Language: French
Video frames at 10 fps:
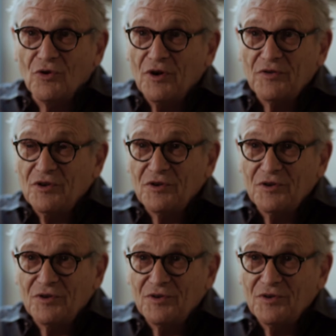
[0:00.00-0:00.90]
assez
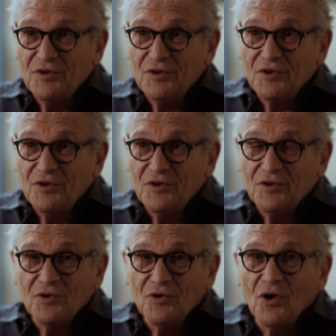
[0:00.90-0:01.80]

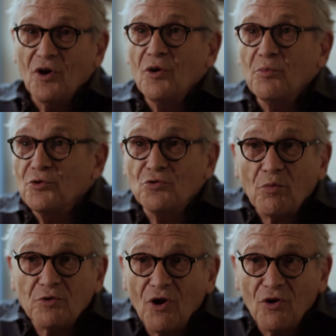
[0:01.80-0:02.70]
un peu
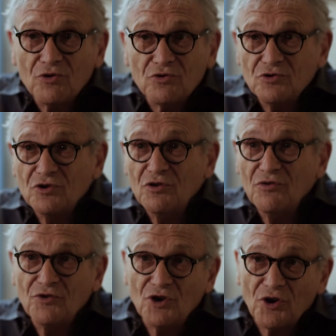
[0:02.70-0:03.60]
turbulente. J'étais
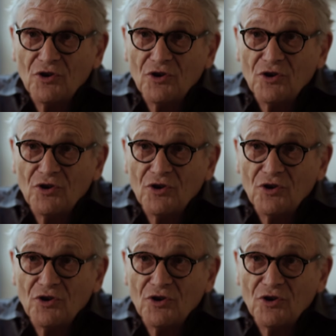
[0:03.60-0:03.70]
viré,